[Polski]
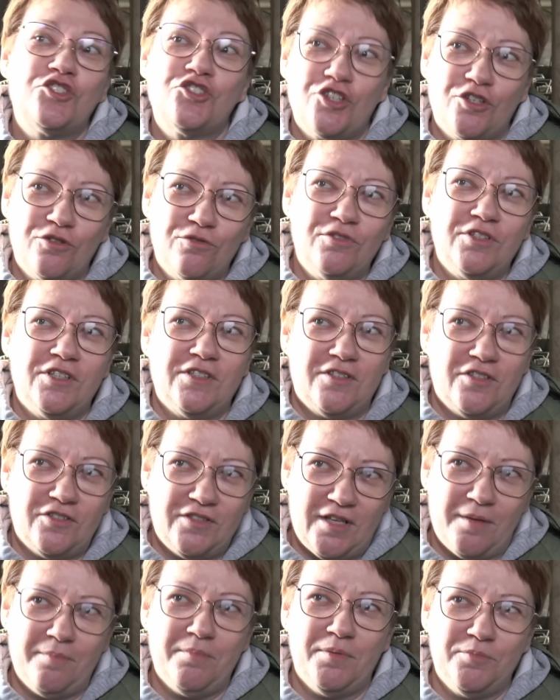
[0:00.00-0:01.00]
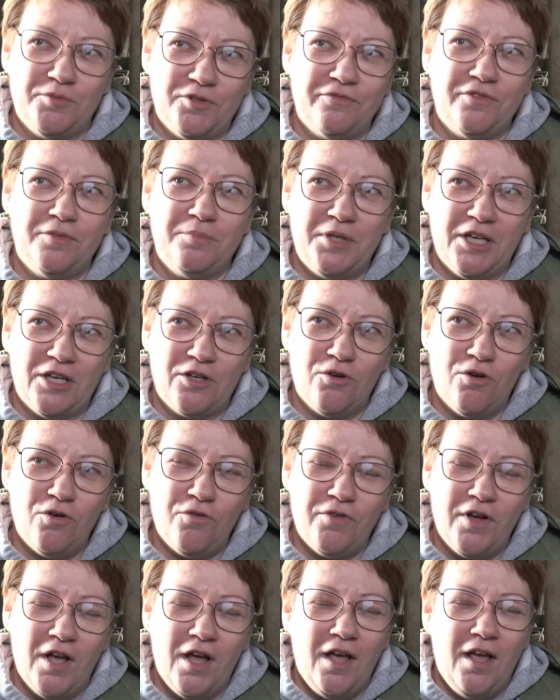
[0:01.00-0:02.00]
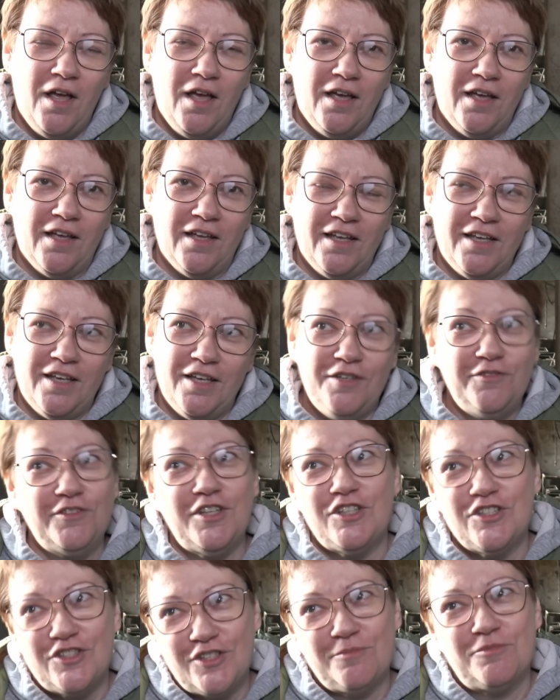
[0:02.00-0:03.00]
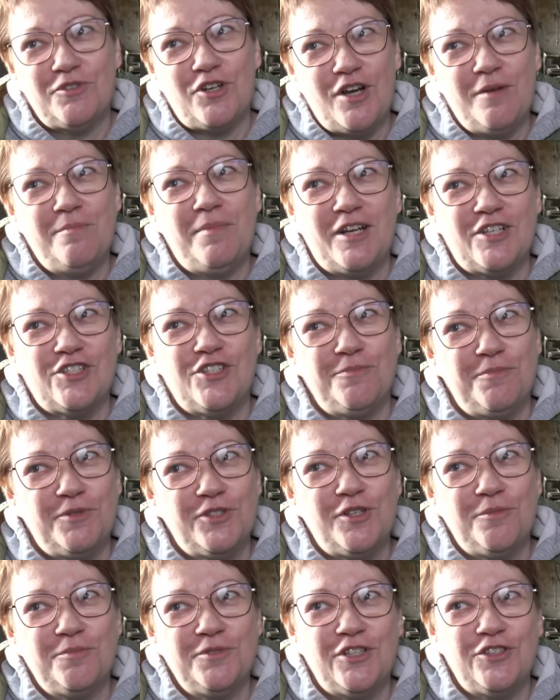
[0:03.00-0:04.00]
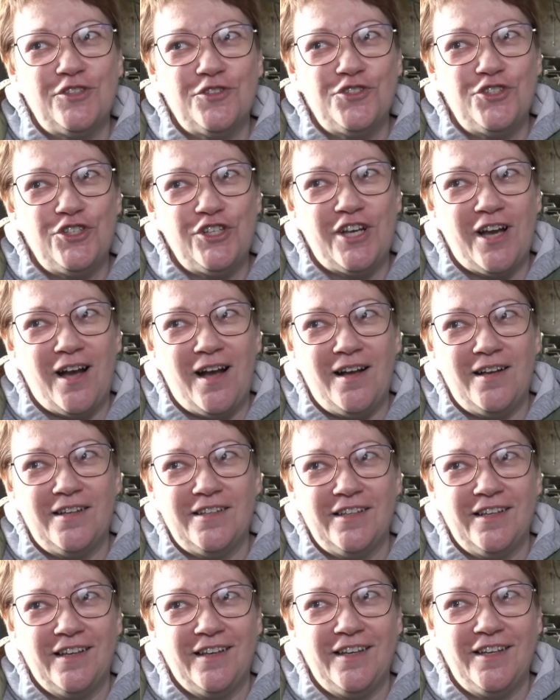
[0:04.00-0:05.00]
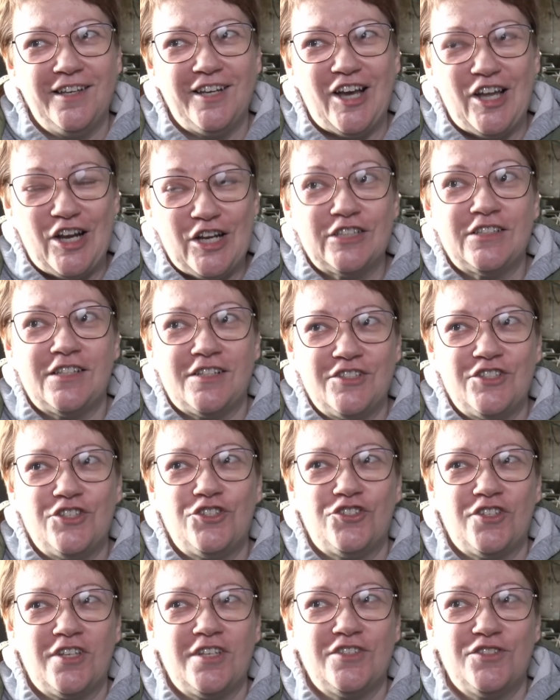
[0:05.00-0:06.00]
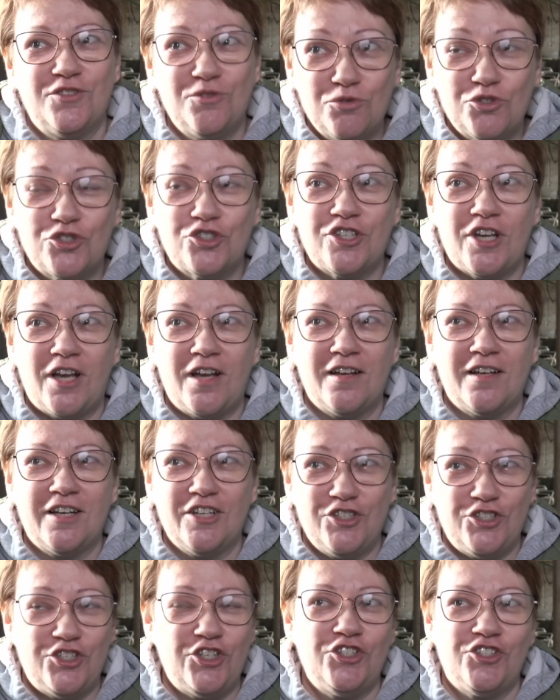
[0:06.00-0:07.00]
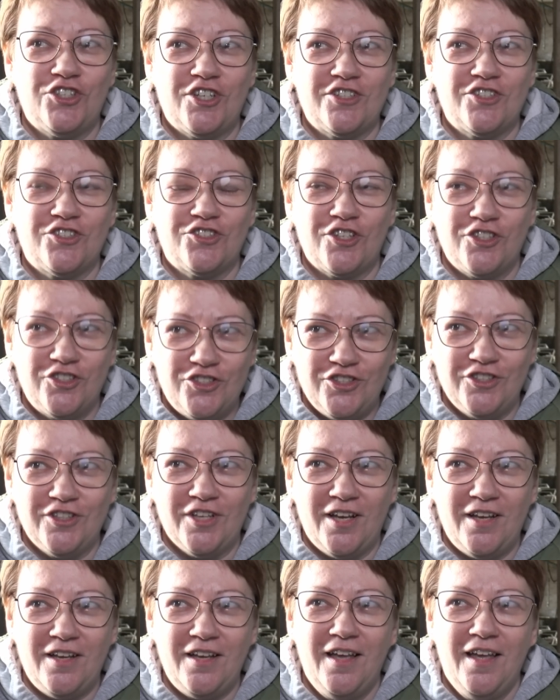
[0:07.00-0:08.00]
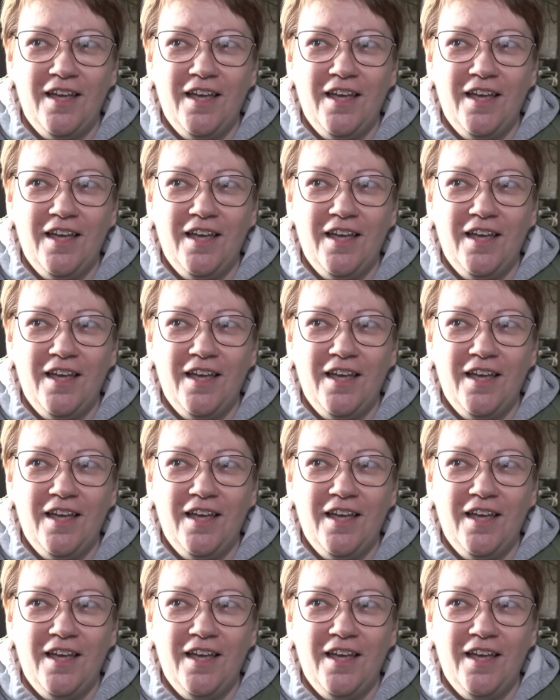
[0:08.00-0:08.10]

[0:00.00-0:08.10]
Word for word: szczególnie z dostępem do wybiegów e, i wtedy są trochę bardziej podobne do dzika. E, charakterystyczna jest dłuższa, gęściejsza szczecina.